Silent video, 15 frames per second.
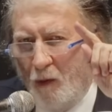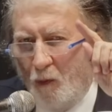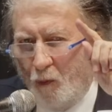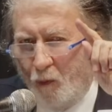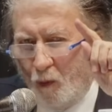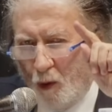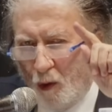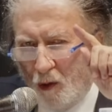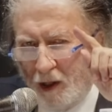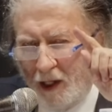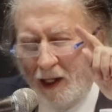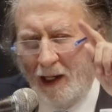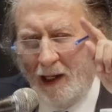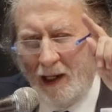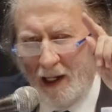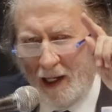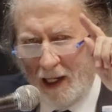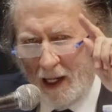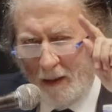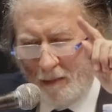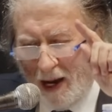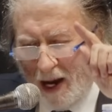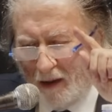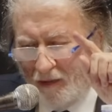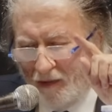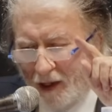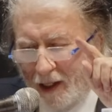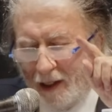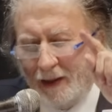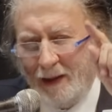fuori la
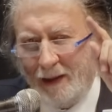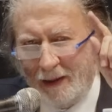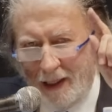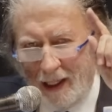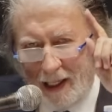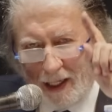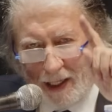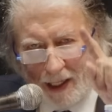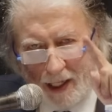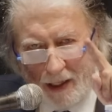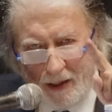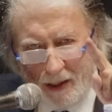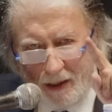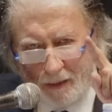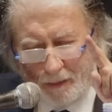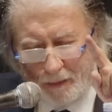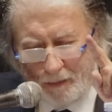mafia dalla Chiesa.